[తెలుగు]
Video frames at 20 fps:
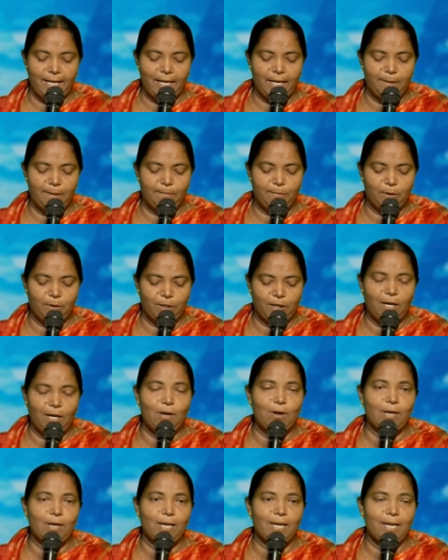ఈ
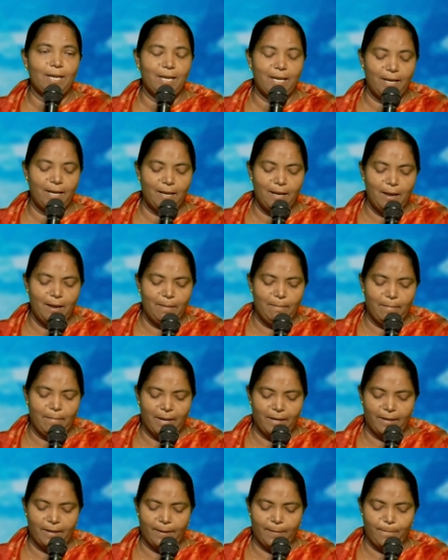బుట్టలోకి వెళ్ళి
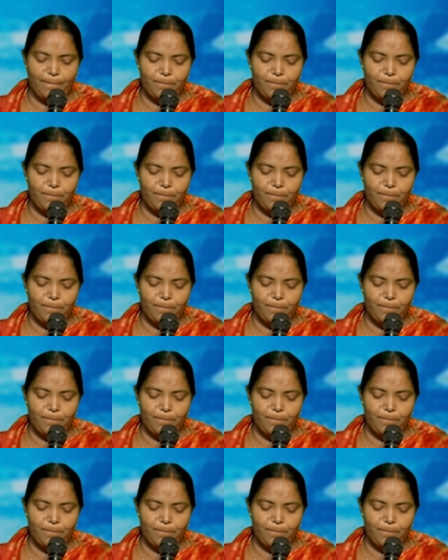మన